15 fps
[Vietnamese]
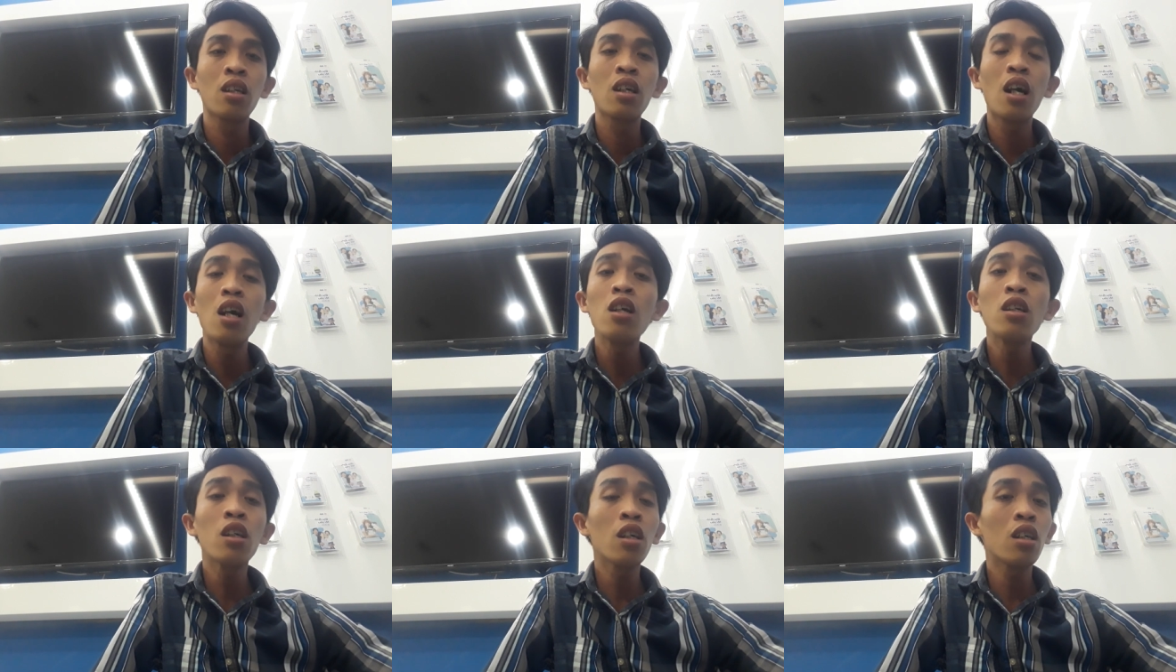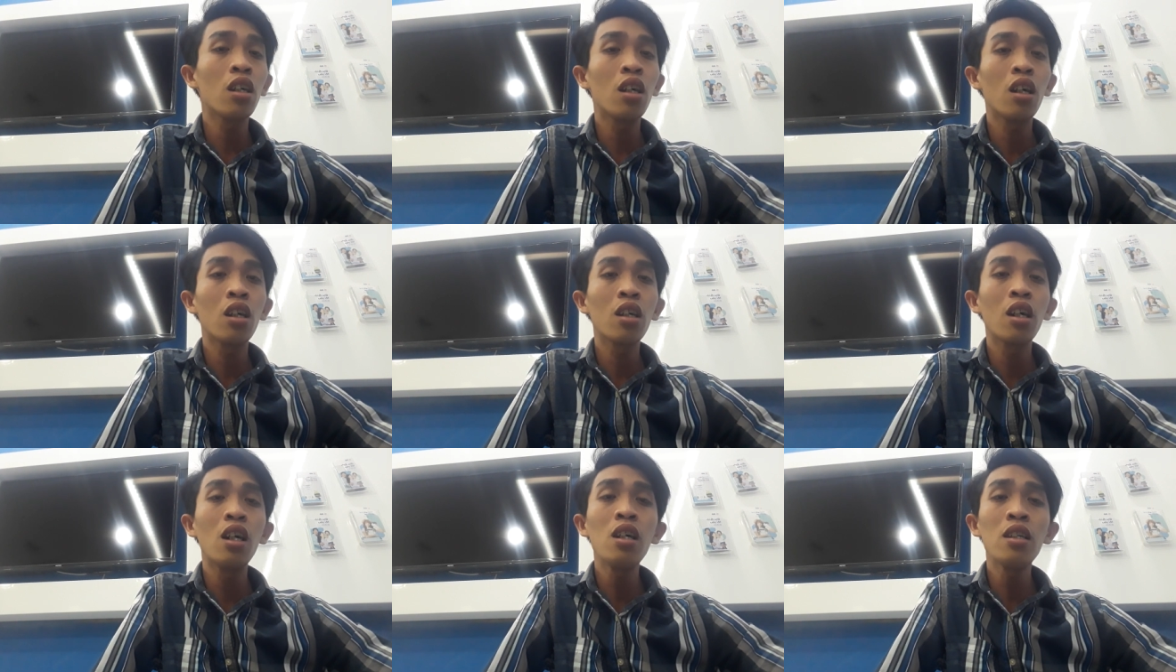cứ
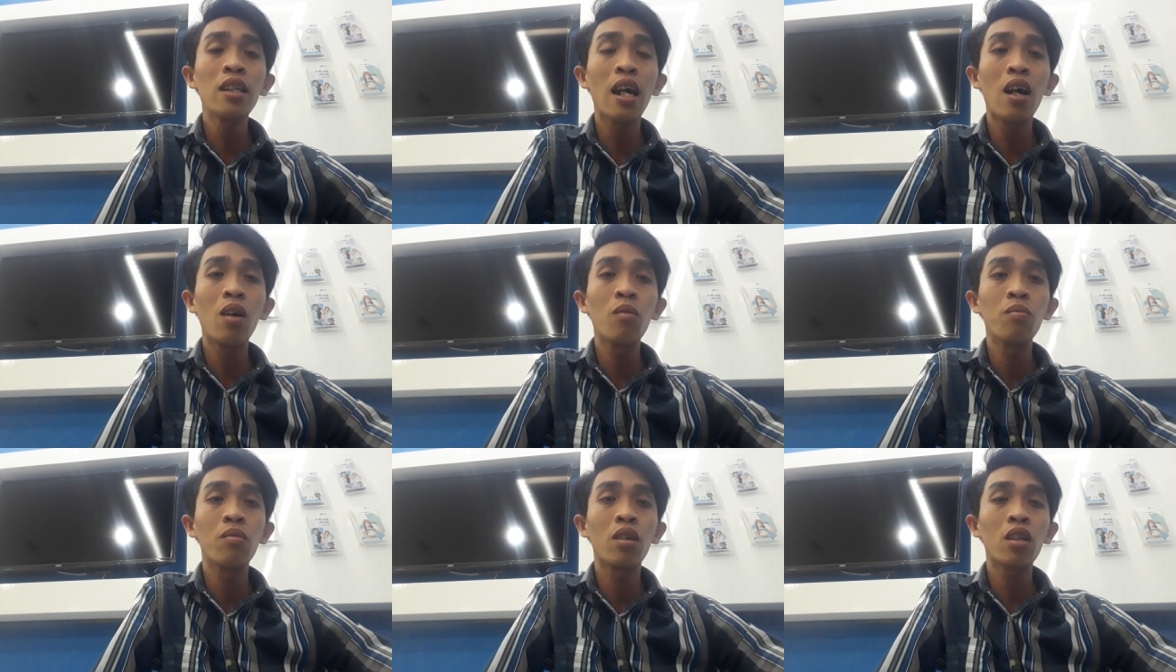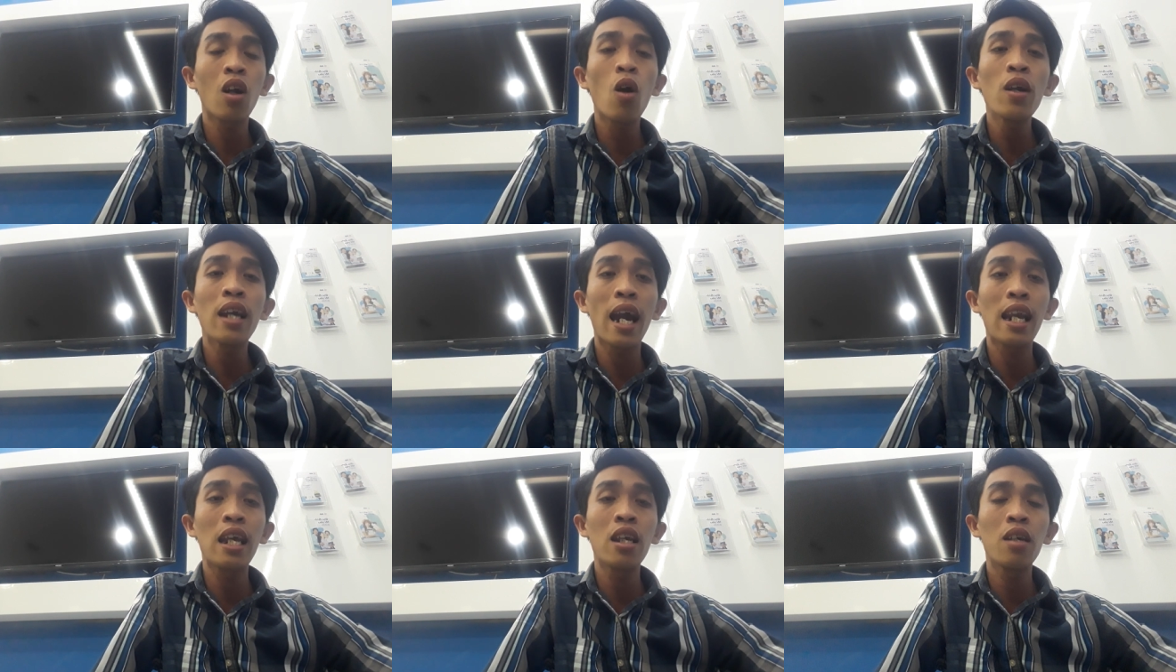cứ sao tối
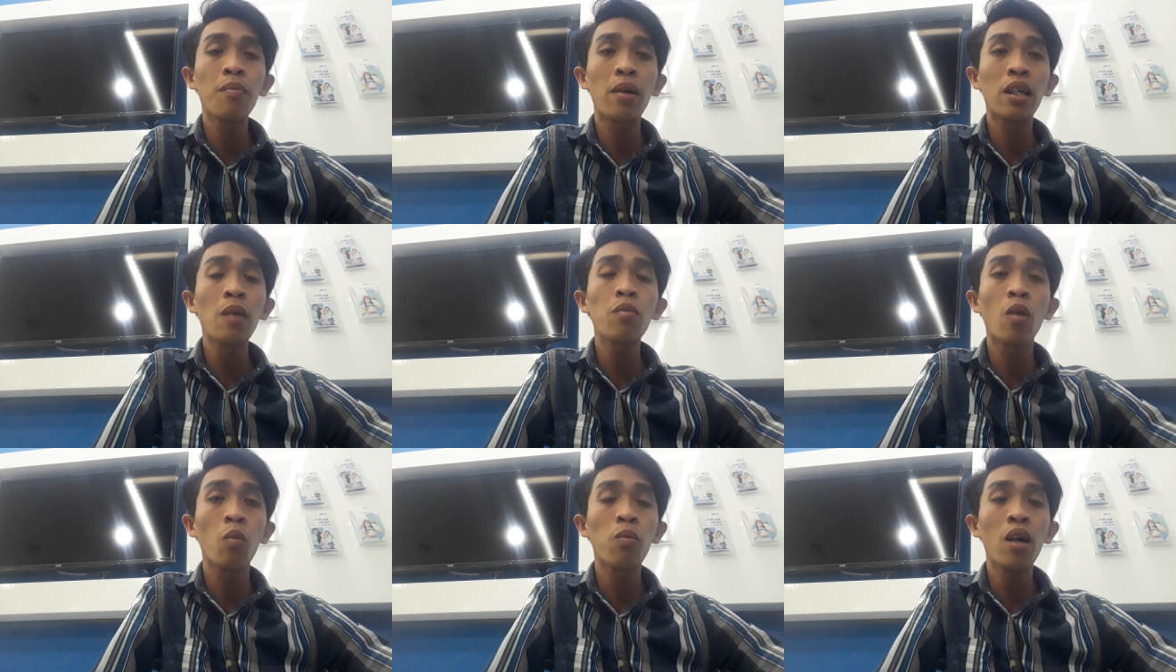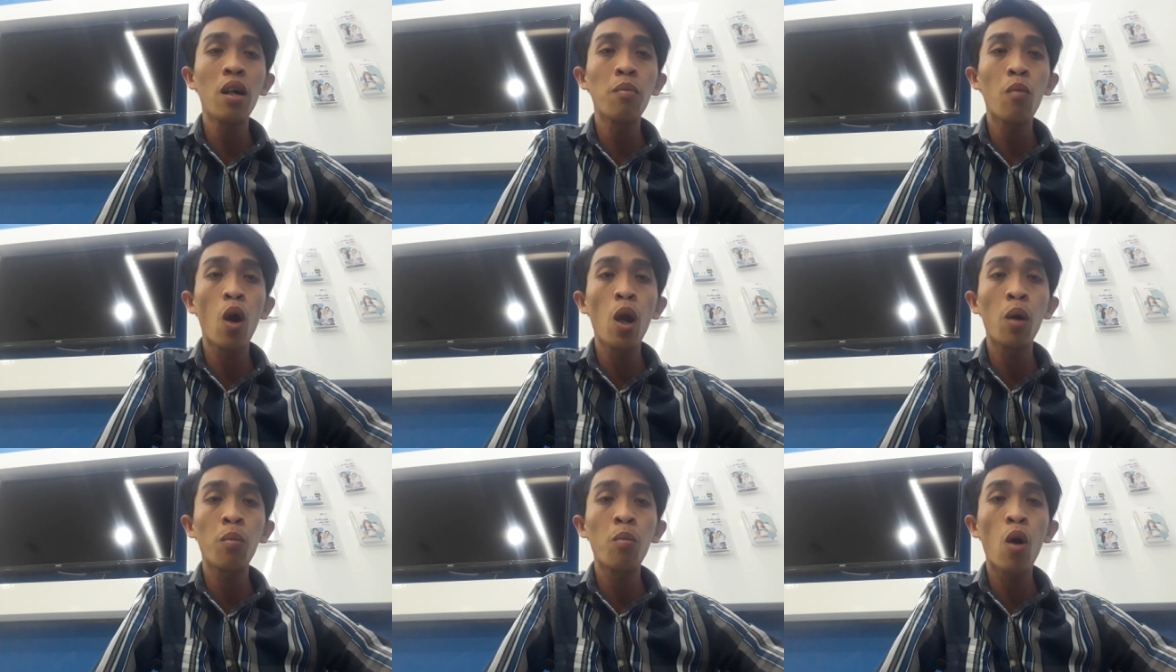ngày đi mà tiếp tục á
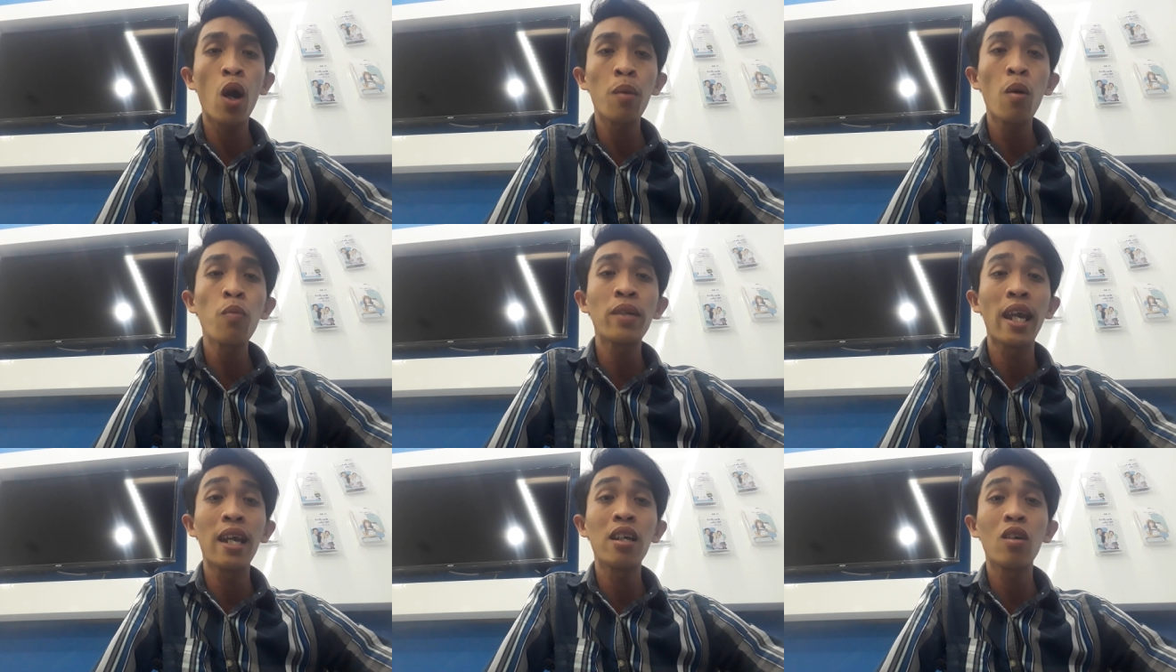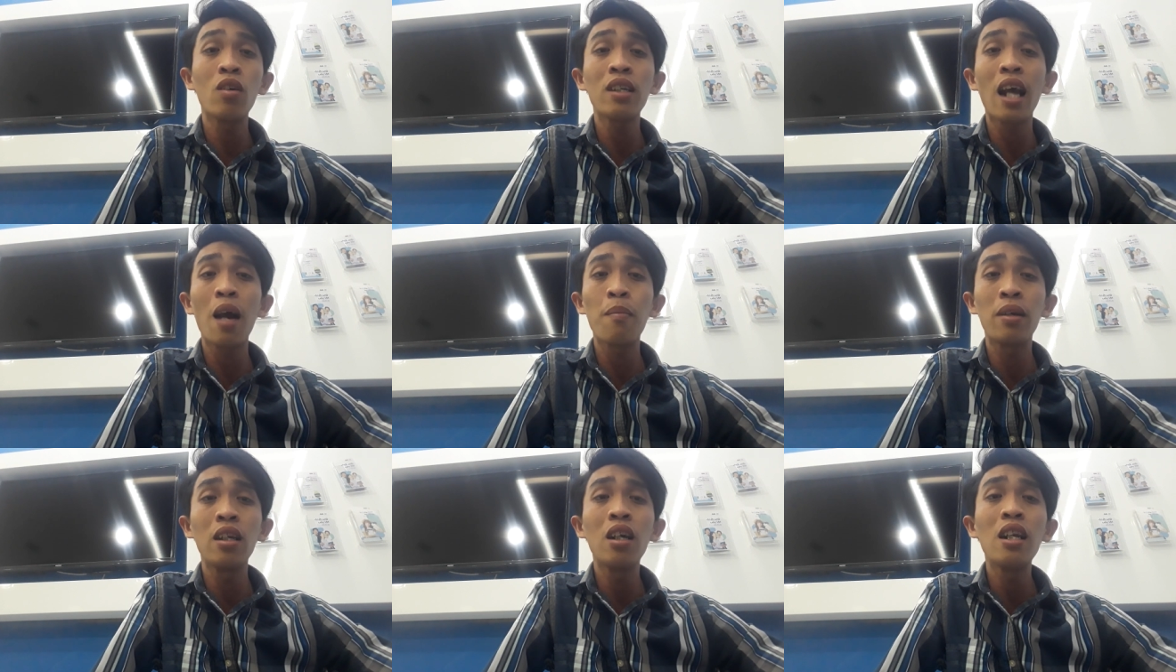moi moi móc chuyện của người ta
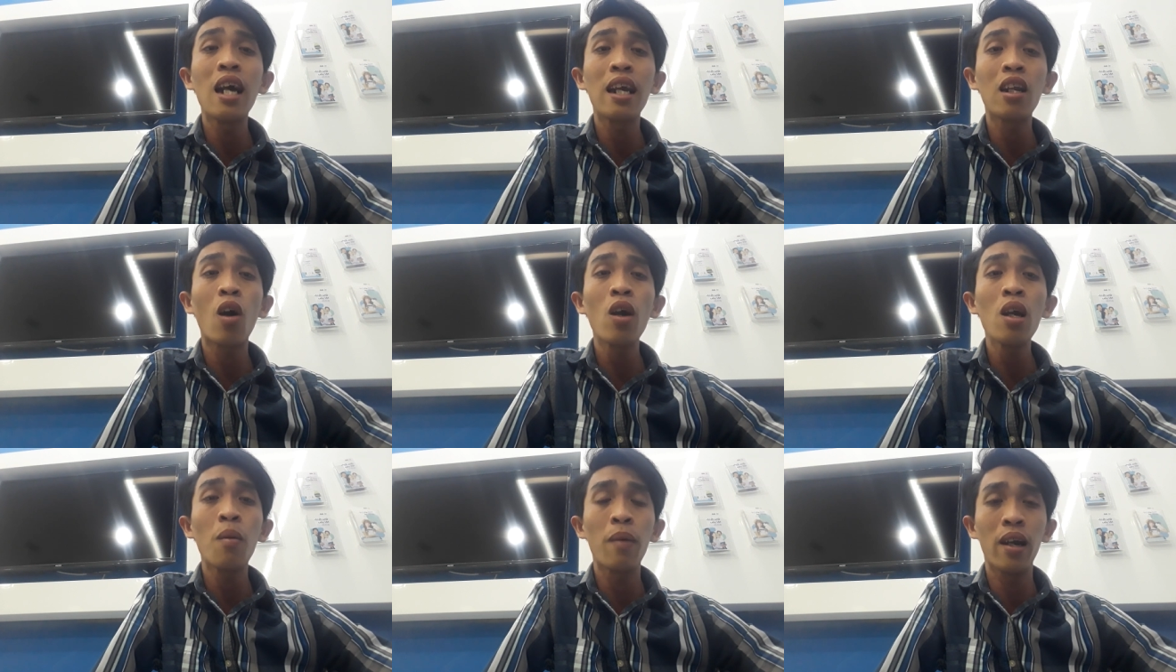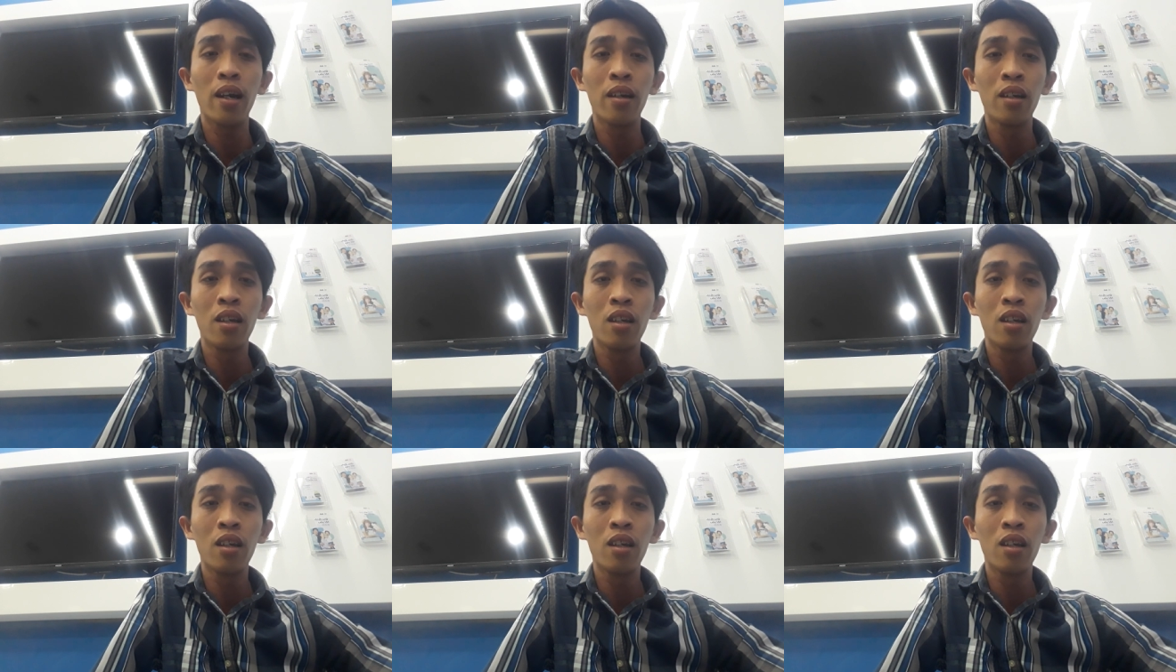mình đưa lên nói không à